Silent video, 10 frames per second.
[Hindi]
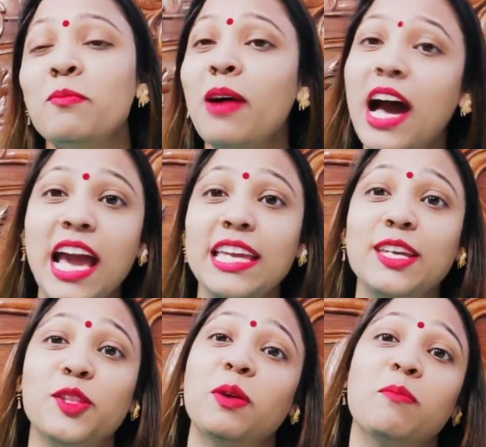वहाँ
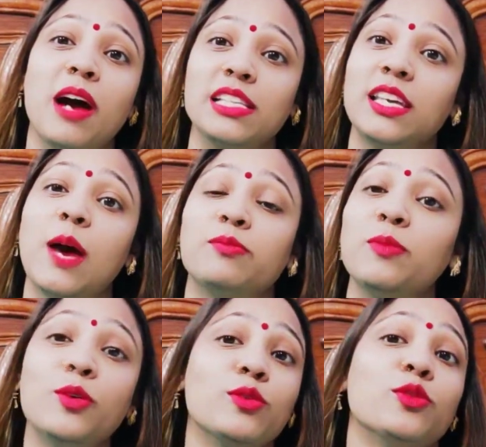आएगी तो मैं माँ से आप
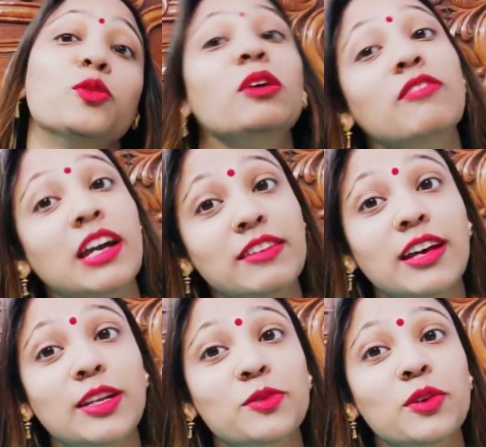सभी को ज़रूर मिलवाने
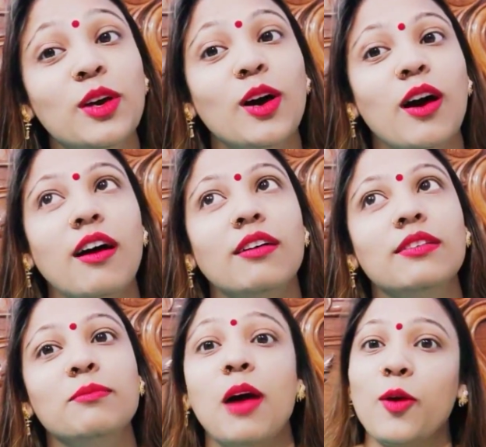वाली
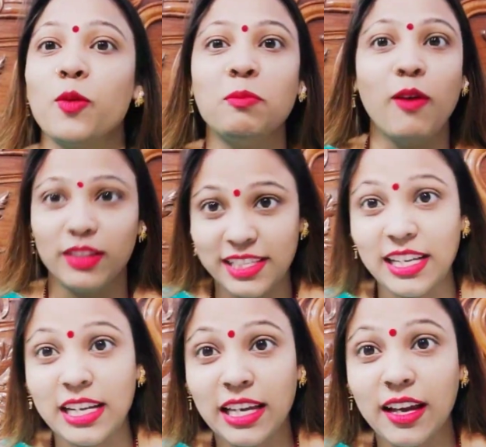हूँ माँ को भी बहुत
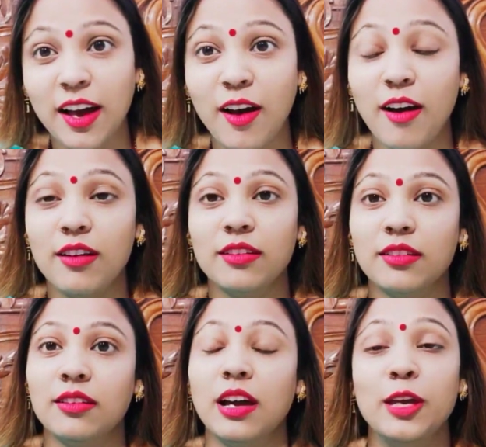अच्छा लगेगा
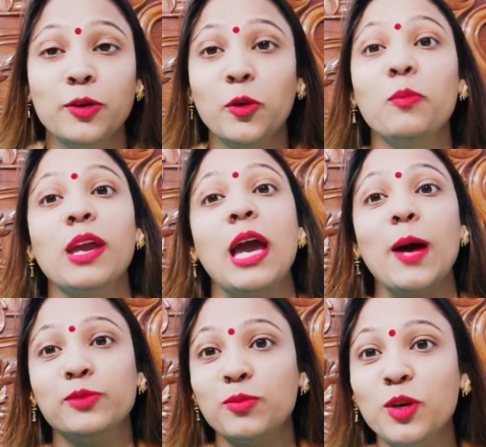और आई होप कि
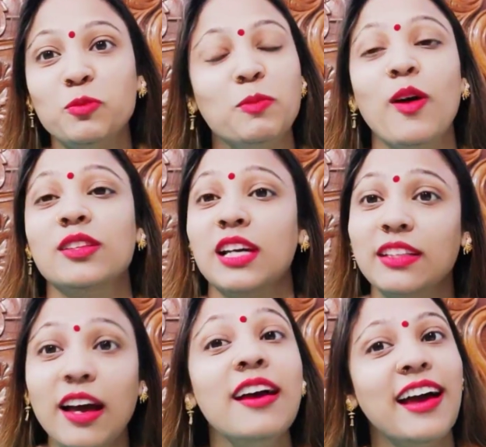आप सभी को भी बहुत
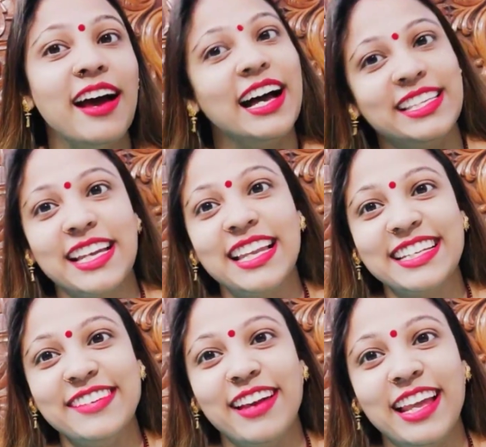ज़्यादा अच्छा
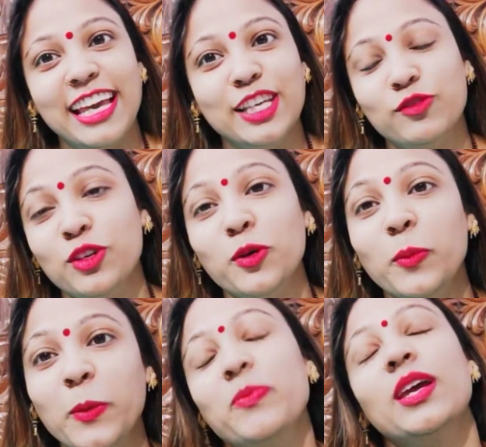लगने वाला है इस वीडियो
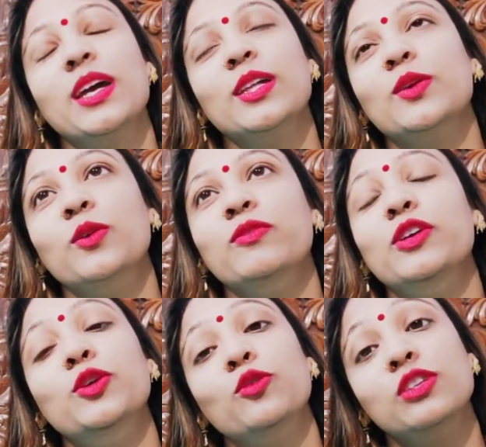में तो
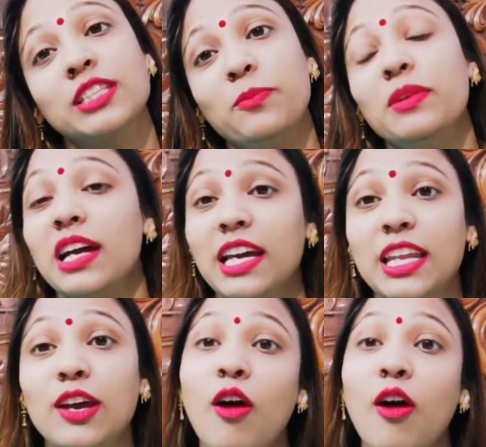वीडियो को स्किप ना करें